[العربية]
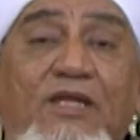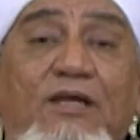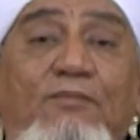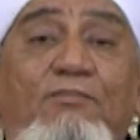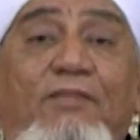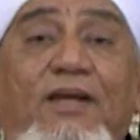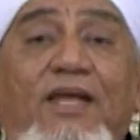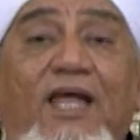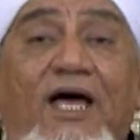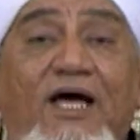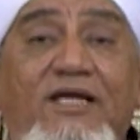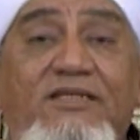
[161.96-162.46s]

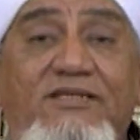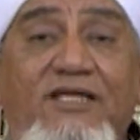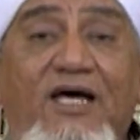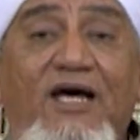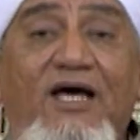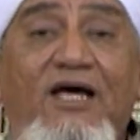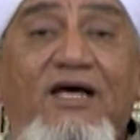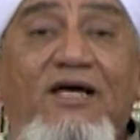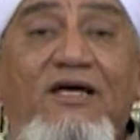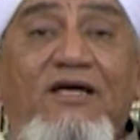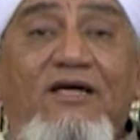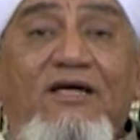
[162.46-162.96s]
بل
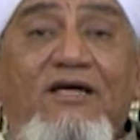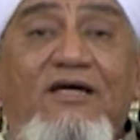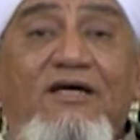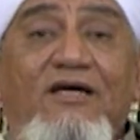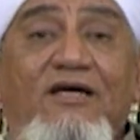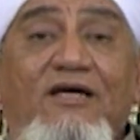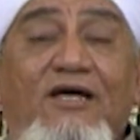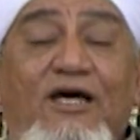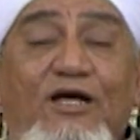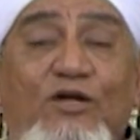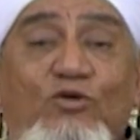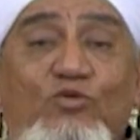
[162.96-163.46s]
حتى
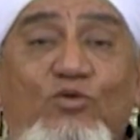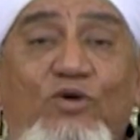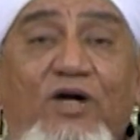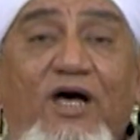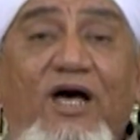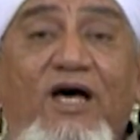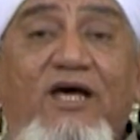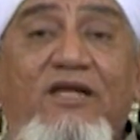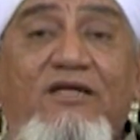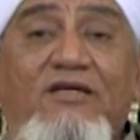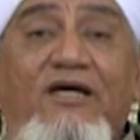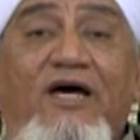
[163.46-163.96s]

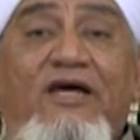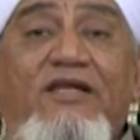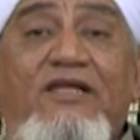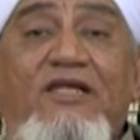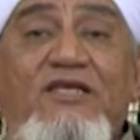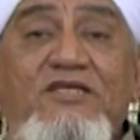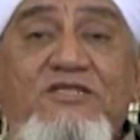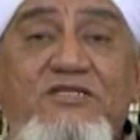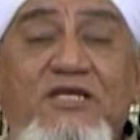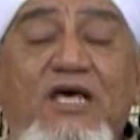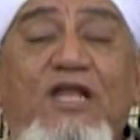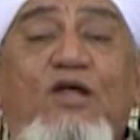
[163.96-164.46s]
القرآن قال
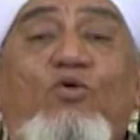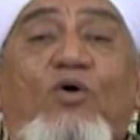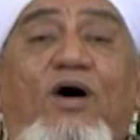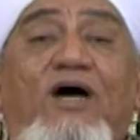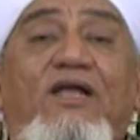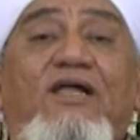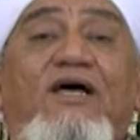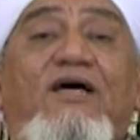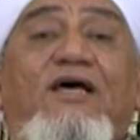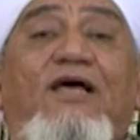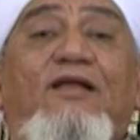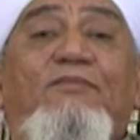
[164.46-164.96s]
نزله
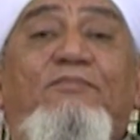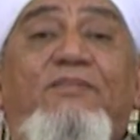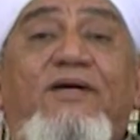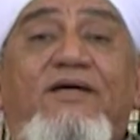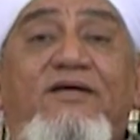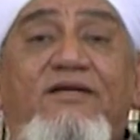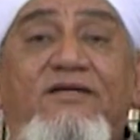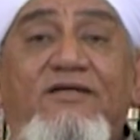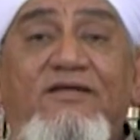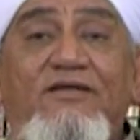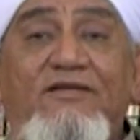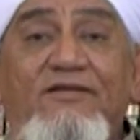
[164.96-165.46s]
على
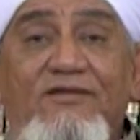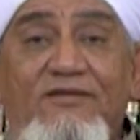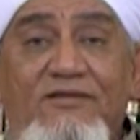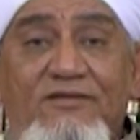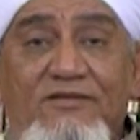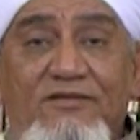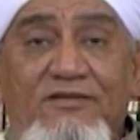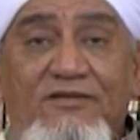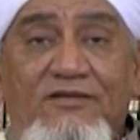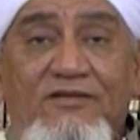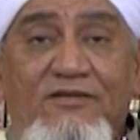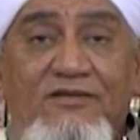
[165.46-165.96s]
قلبك
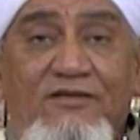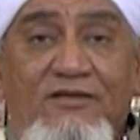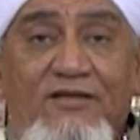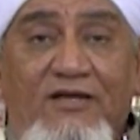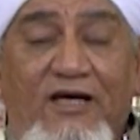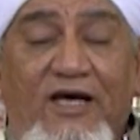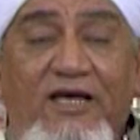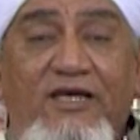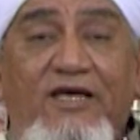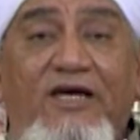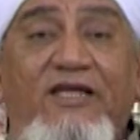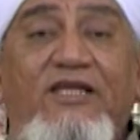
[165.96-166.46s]

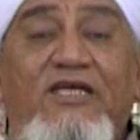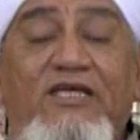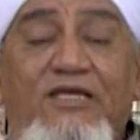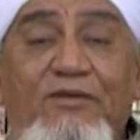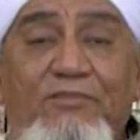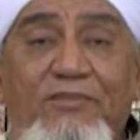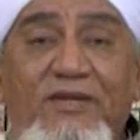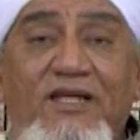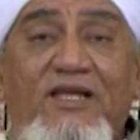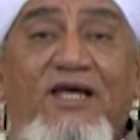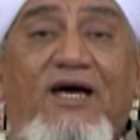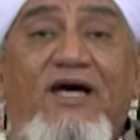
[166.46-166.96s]
أي أن
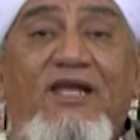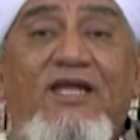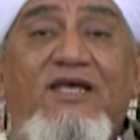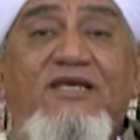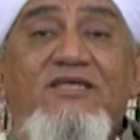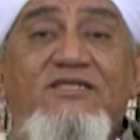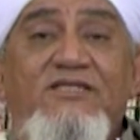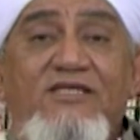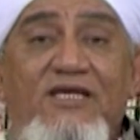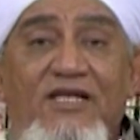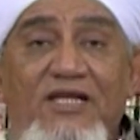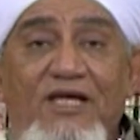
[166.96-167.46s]
جبريل عليه
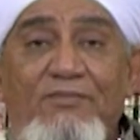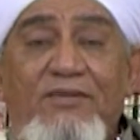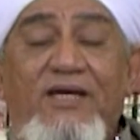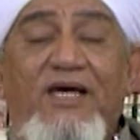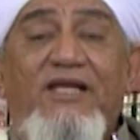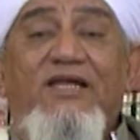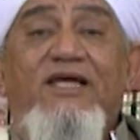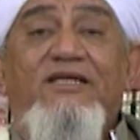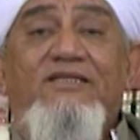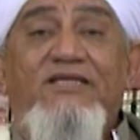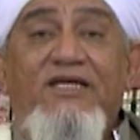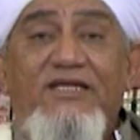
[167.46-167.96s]
السلام
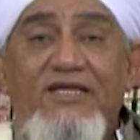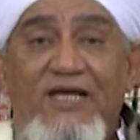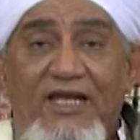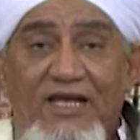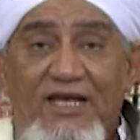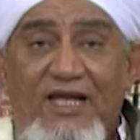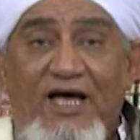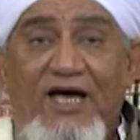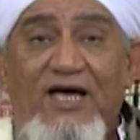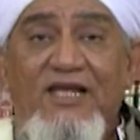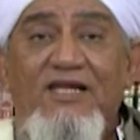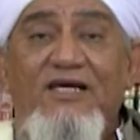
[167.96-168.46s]
كان
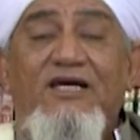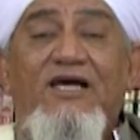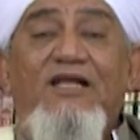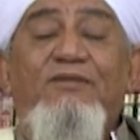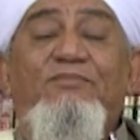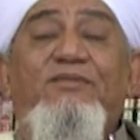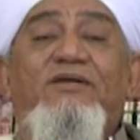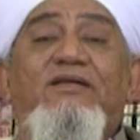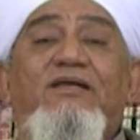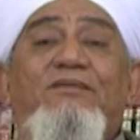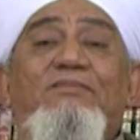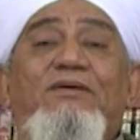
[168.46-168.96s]
يتجلى على
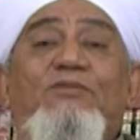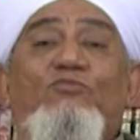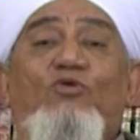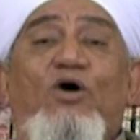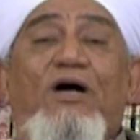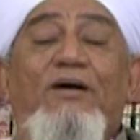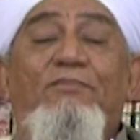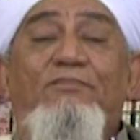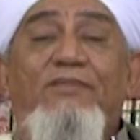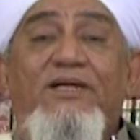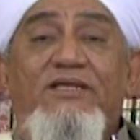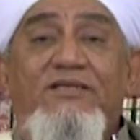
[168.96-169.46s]
قلب النبي
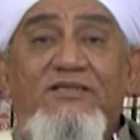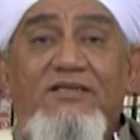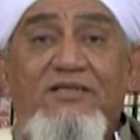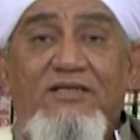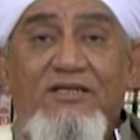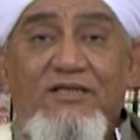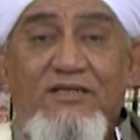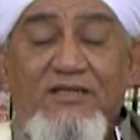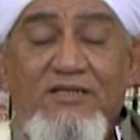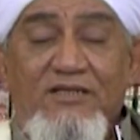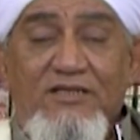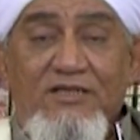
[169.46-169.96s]
محمد
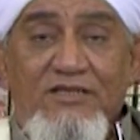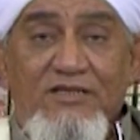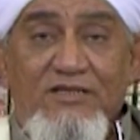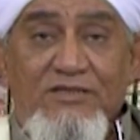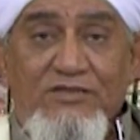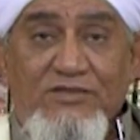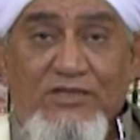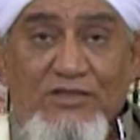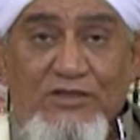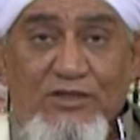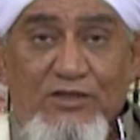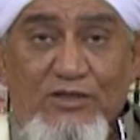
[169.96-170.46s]

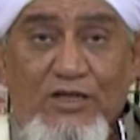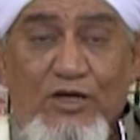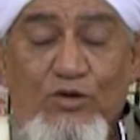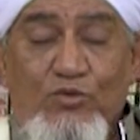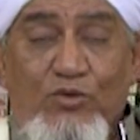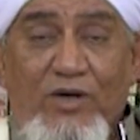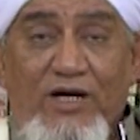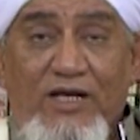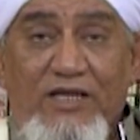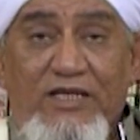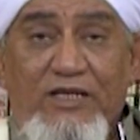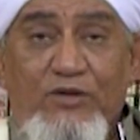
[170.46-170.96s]
صلى
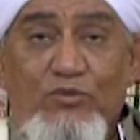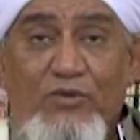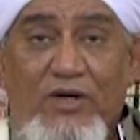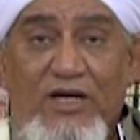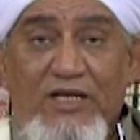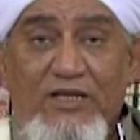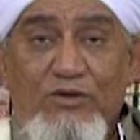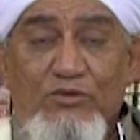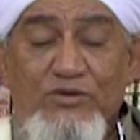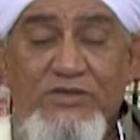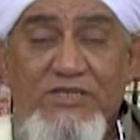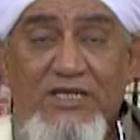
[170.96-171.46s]
الله عليه
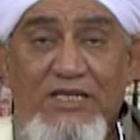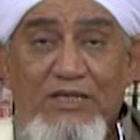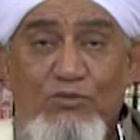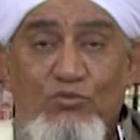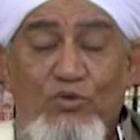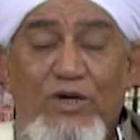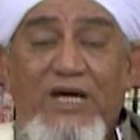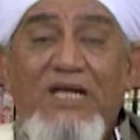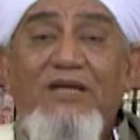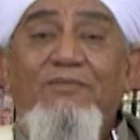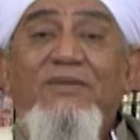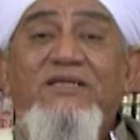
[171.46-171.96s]
وآله
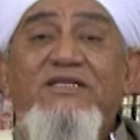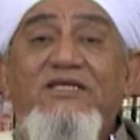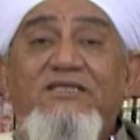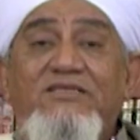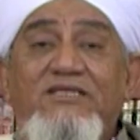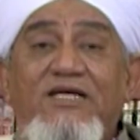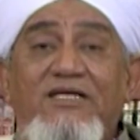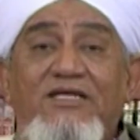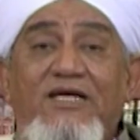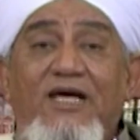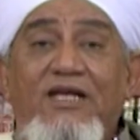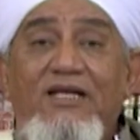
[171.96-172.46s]
وسلم وكلمة
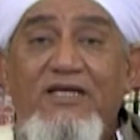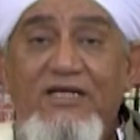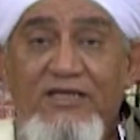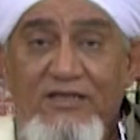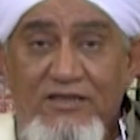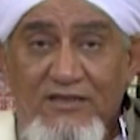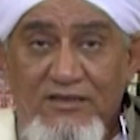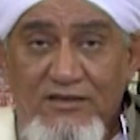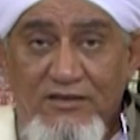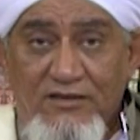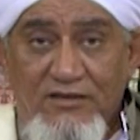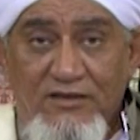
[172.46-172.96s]

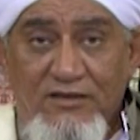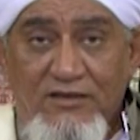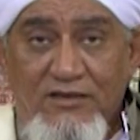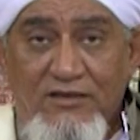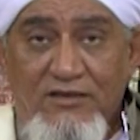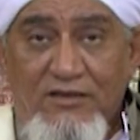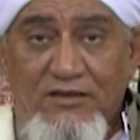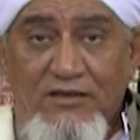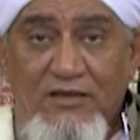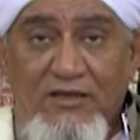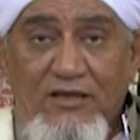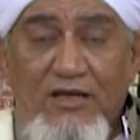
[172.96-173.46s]
التجلي
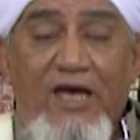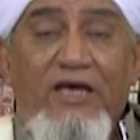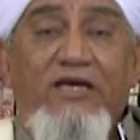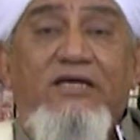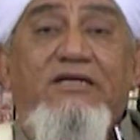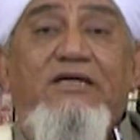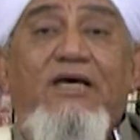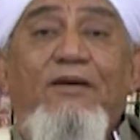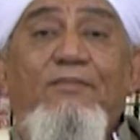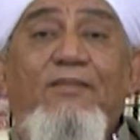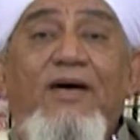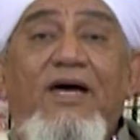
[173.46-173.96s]
أي
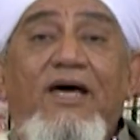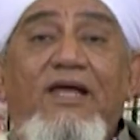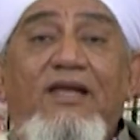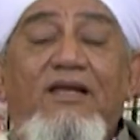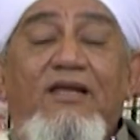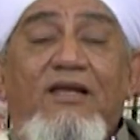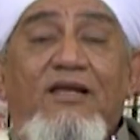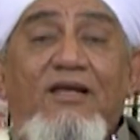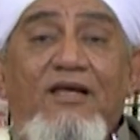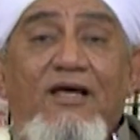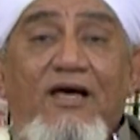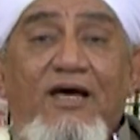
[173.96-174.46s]

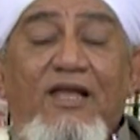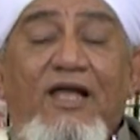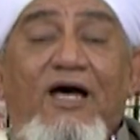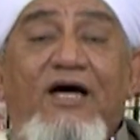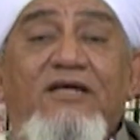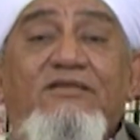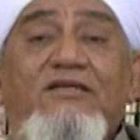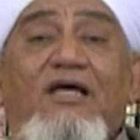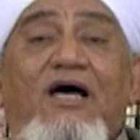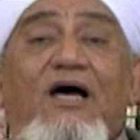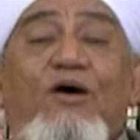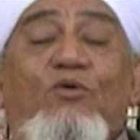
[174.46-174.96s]
كمال
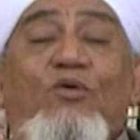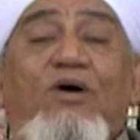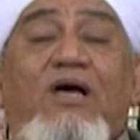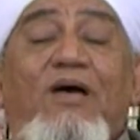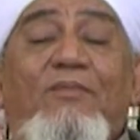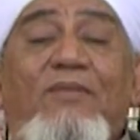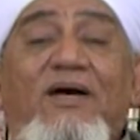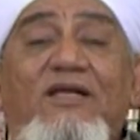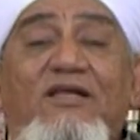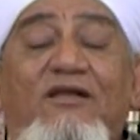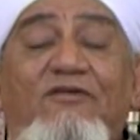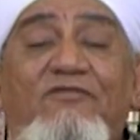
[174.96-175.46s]
العطاء
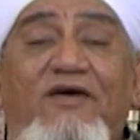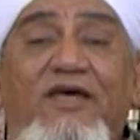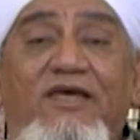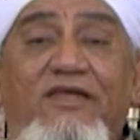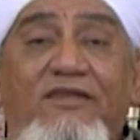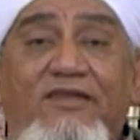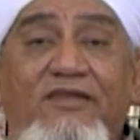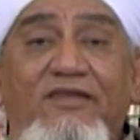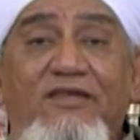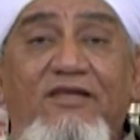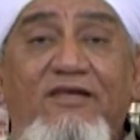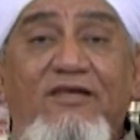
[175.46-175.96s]
وكمال
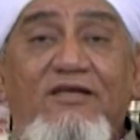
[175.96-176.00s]
الفيض